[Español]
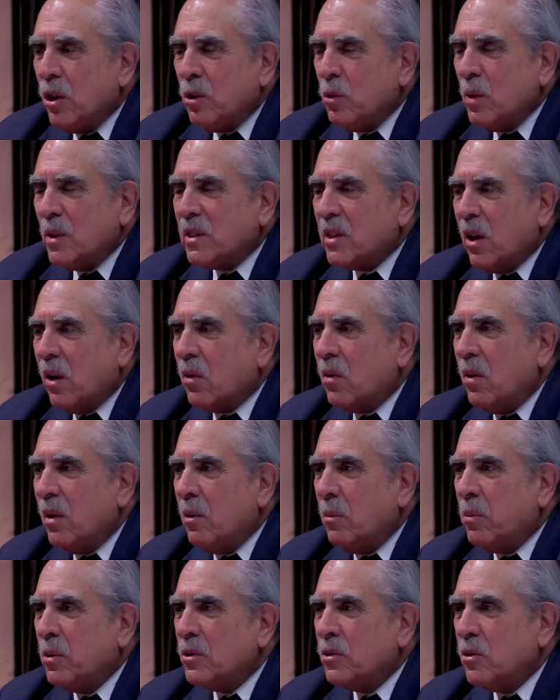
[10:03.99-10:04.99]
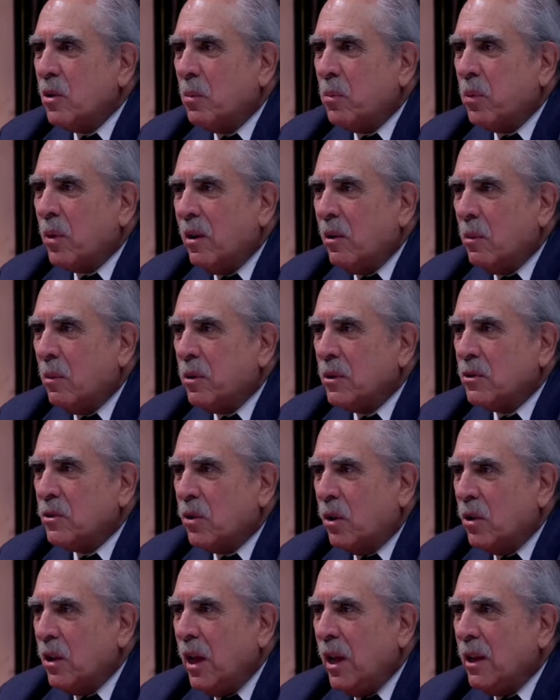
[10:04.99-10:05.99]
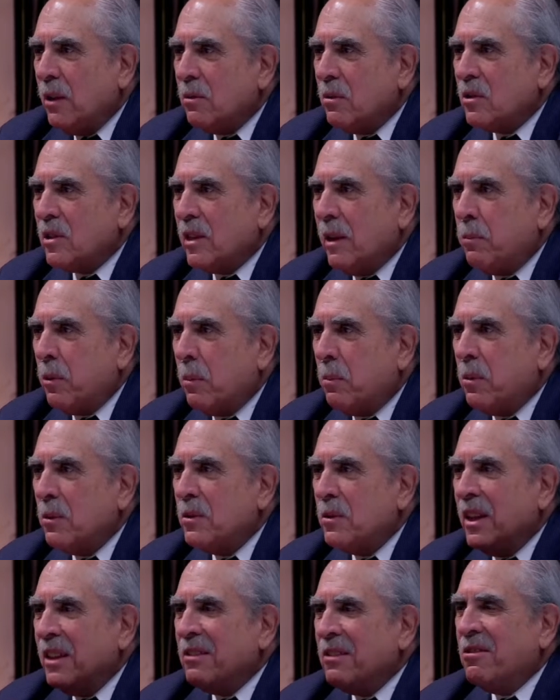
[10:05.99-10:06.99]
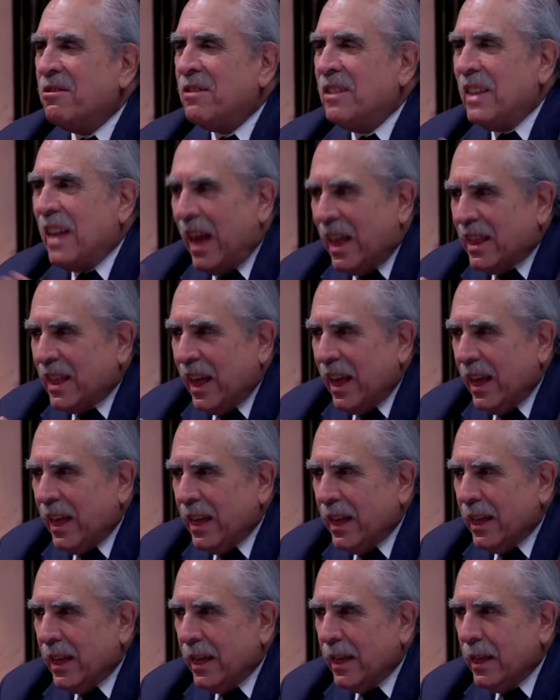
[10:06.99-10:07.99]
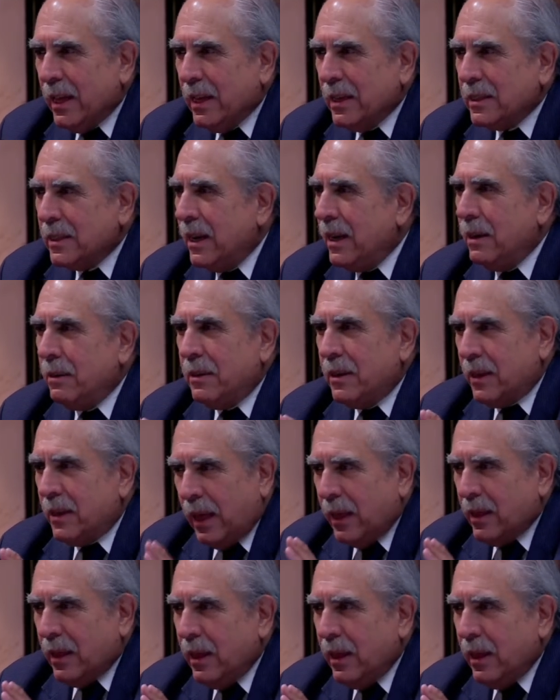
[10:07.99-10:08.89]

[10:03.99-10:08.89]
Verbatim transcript: no están con la oposición porque la oposición no está proponiendo nada. Esa es la verdad.